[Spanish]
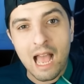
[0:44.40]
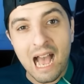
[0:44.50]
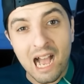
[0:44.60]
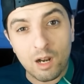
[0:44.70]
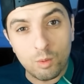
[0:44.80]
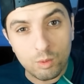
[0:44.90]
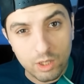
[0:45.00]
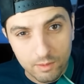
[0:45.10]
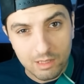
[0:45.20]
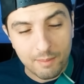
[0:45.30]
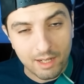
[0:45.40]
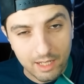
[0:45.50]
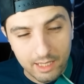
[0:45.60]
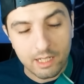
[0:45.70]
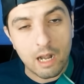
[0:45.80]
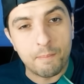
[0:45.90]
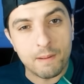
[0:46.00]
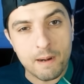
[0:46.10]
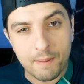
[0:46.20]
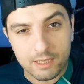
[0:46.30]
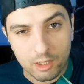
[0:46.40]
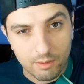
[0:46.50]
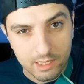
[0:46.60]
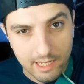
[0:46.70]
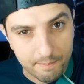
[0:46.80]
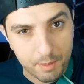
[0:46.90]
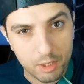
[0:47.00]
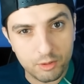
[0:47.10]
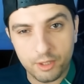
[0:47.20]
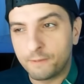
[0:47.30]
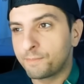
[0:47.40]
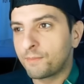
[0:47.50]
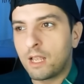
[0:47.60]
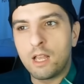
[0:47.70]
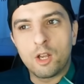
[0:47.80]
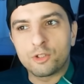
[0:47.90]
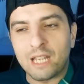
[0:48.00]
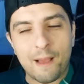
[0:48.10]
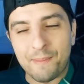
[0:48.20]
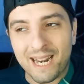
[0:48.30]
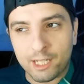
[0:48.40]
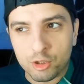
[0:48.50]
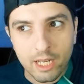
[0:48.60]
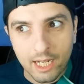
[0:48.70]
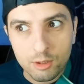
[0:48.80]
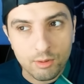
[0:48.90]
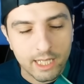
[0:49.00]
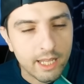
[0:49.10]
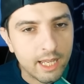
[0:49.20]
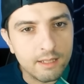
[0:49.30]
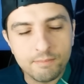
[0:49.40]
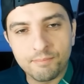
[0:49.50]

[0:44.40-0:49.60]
a la Unión de Berlín en el primer partido de Champions. O sea, para que os hagáis una idea,